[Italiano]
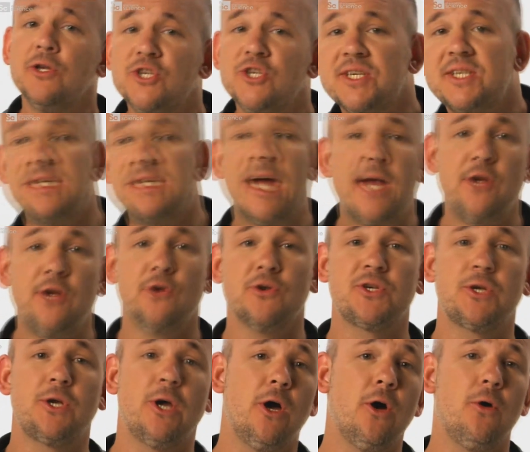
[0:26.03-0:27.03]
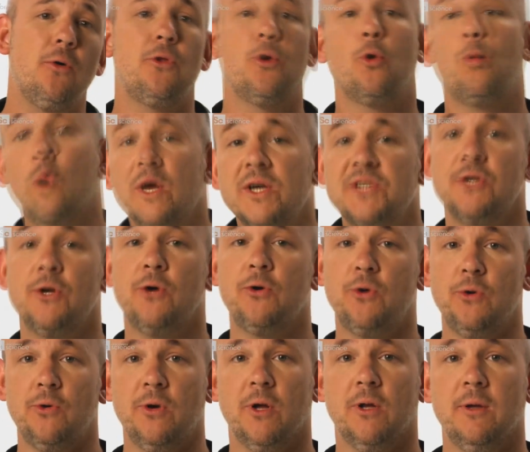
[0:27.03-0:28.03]
solo un decennio fa Google non
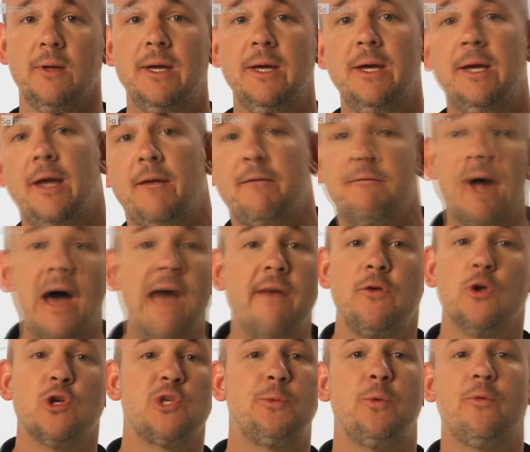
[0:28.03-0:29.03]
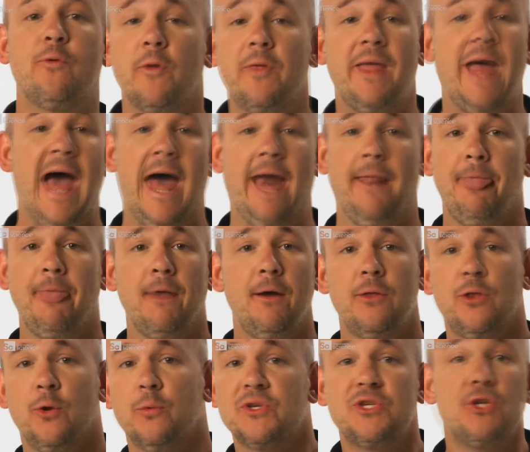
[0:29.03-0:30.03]
esisteva e cinque anni prima era
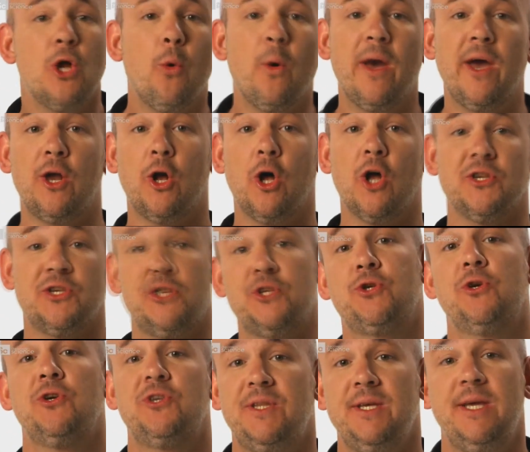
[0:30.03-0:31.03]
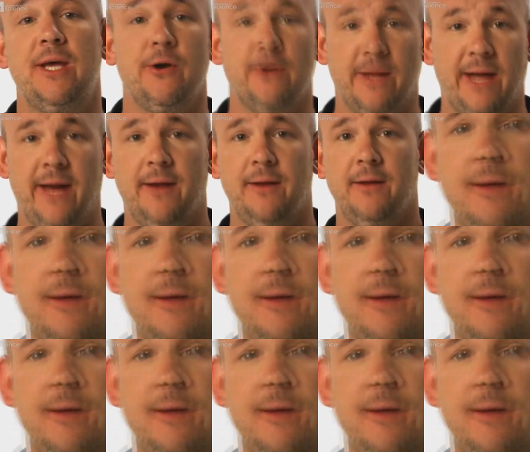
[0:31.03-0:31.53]
impossibile fare ricerche su internet.